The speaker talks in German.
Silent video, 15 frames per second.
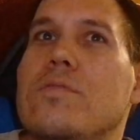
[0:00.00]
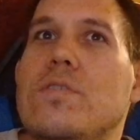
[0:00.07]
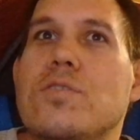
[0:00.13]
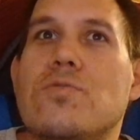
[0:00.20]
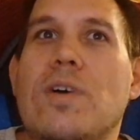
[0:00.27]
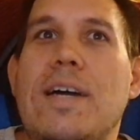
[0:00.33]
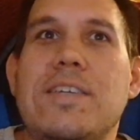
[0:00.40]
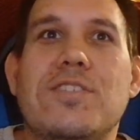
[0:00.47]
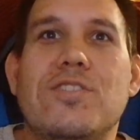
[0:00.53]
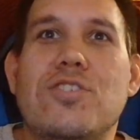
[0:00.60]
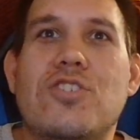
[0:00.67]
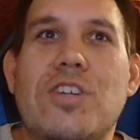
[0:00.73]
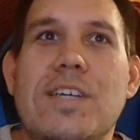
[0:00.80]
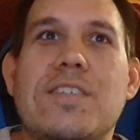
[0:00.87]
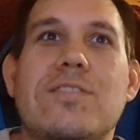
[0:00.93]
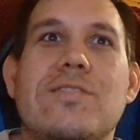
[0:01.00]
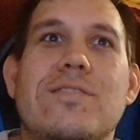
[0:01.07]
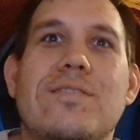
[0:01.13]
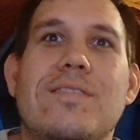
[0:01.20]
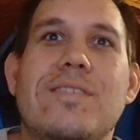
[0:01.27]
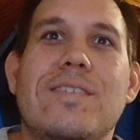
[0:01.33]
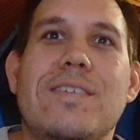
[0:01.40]
So eigentlich nicht schlecht.
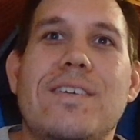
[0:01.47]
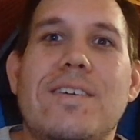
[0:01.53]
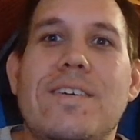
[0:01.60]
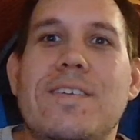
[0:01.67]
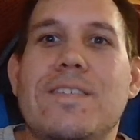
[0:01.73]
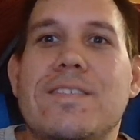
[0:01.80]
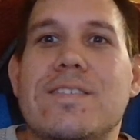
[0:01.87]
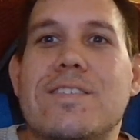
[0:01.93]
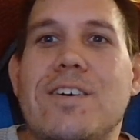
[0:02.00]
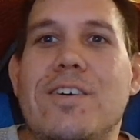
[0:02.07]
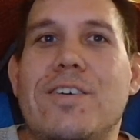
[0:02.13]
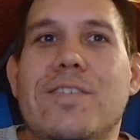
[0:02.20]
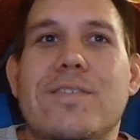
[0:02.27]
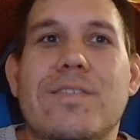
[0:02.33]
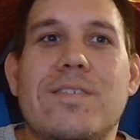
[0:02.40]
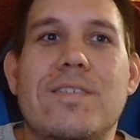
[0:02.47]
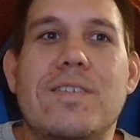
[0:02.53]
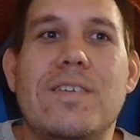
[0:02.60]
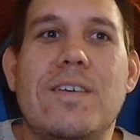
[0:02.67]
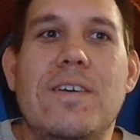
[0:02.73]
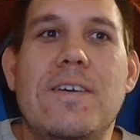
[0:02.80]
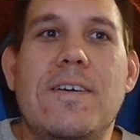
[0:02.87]
So,
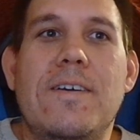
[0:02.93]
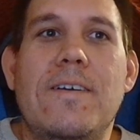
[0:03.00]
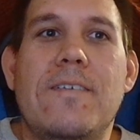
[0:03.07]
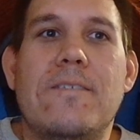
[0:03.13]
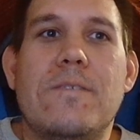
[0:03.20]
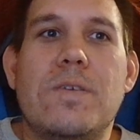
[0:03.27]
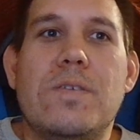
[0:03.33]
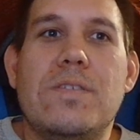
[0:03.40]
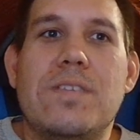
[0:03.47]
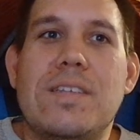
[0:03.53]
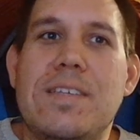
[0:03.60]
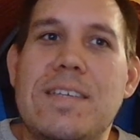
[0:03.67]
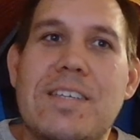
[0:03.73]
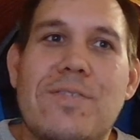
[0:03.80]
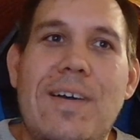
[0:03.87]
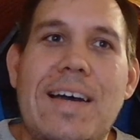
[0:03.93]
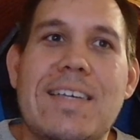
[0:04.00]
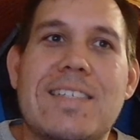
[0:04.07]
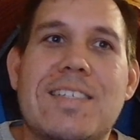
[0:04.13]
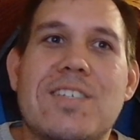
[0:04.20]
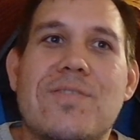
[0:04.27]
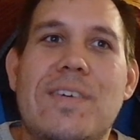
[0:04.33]
ich
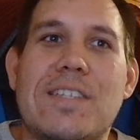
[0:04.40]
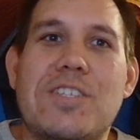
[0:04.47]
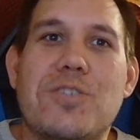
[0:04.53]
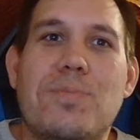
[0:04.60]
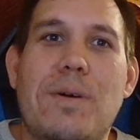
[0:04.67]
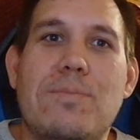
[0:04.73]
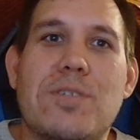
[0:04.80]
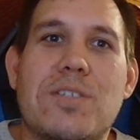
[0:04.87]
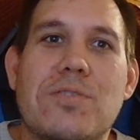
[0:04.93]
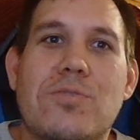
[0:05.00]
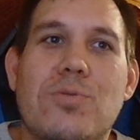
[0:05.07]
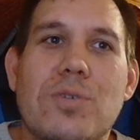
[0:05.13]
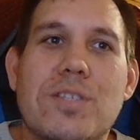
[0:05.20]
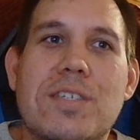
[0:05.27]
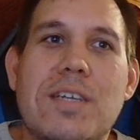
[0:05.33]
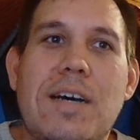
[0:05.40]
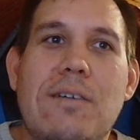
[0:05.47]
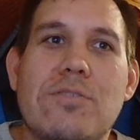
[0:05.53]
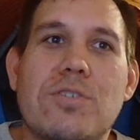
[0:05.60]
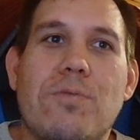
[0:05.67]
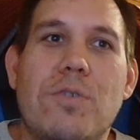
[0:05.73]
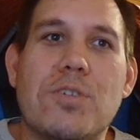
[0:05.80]
weiß, das war diesmal ein bisschen kürzer,
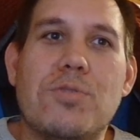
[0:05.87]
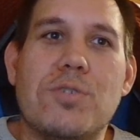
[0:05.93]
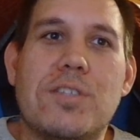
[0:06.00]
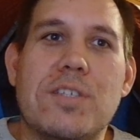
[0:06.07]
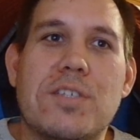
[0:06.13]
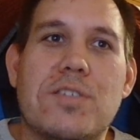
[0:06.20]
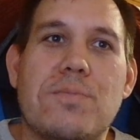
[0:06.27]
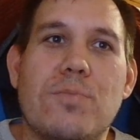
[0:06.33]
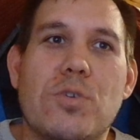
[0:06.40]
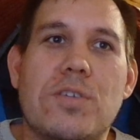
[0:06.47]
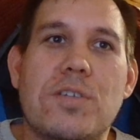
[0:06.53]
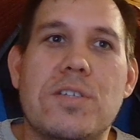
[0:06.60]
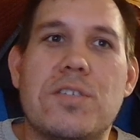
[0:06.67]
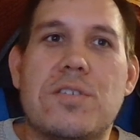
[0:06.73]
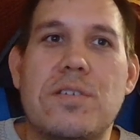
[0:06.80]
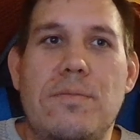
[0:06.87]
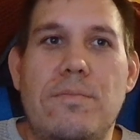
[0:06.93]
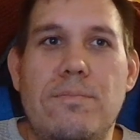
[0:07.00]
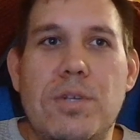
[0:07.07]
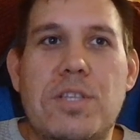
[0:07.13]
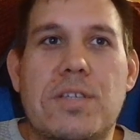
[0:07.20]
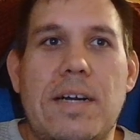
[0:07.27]
aber ich wollte euch das möglichst
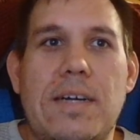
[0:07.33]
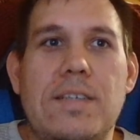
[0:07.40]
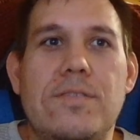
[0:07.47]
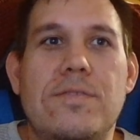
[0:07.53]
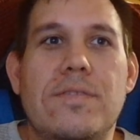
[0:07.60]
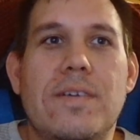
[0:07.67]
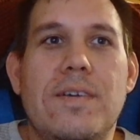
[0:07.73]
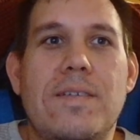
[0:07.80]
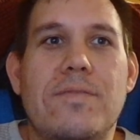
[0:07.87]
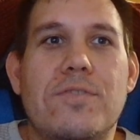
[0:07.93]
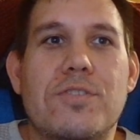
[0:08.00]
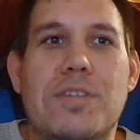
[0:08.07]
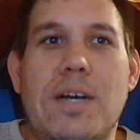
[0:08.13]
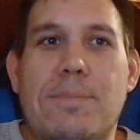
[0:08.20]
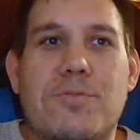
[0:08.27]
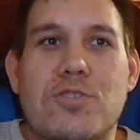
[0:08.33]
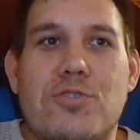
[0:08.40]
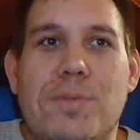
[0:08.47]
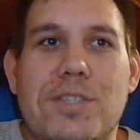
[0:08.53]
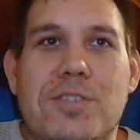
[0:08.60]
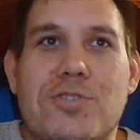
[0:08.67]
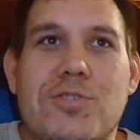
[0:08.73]
mitteilen. Nicht habt ihr schon
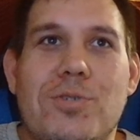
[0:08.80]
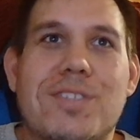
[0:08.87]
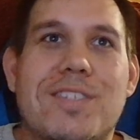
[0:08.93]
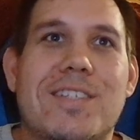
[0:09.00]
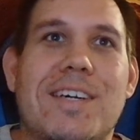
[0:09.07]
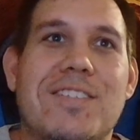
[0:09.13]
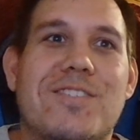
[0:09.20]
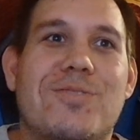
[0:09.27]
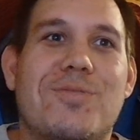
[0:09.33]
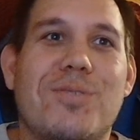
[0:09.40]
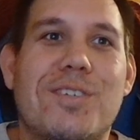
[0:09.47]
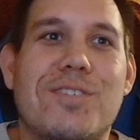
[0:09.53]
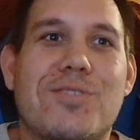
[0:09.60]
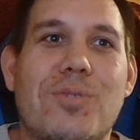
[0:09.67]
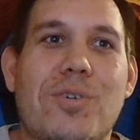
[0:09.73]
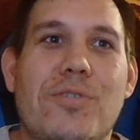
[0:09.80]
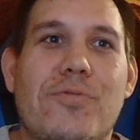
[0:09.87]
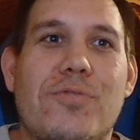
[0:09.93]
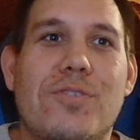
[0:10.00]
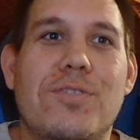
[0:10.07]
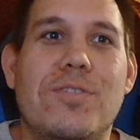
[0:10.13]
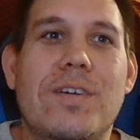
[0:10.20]
mal die Chance, die ganzen Türchen zu
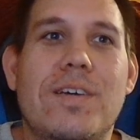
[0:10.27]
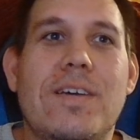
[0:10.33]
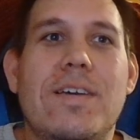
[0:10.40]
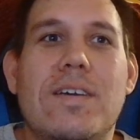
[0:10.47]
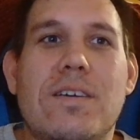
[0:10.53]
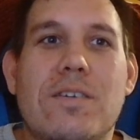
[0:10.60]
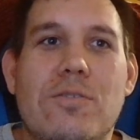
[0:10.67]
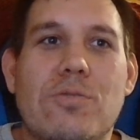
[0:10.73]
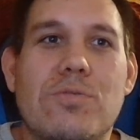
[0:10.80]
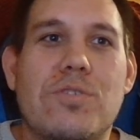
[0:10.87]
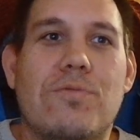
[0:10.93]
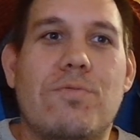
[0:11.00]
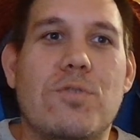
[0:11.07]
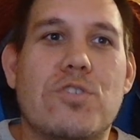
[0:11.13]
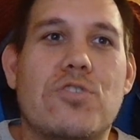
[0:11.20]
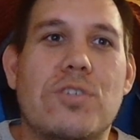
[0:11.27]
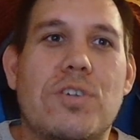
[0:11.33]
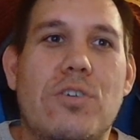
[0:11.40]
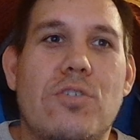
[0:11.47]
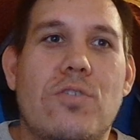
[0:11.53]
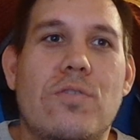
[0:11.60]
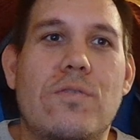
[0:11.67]
öffnen. Und ich wünsche euch
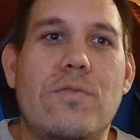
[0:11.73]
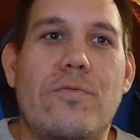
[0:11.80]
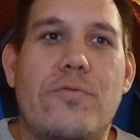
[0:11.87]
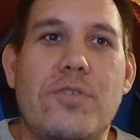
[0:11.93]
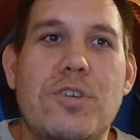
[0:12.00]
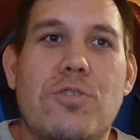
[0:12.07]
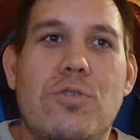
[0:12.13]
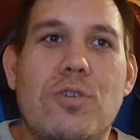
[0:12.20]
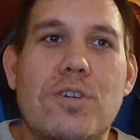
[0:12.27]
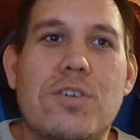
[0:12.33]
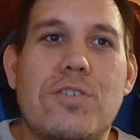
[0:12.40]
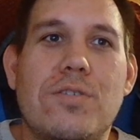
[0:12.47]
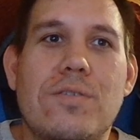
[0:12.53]
auch viel Glück.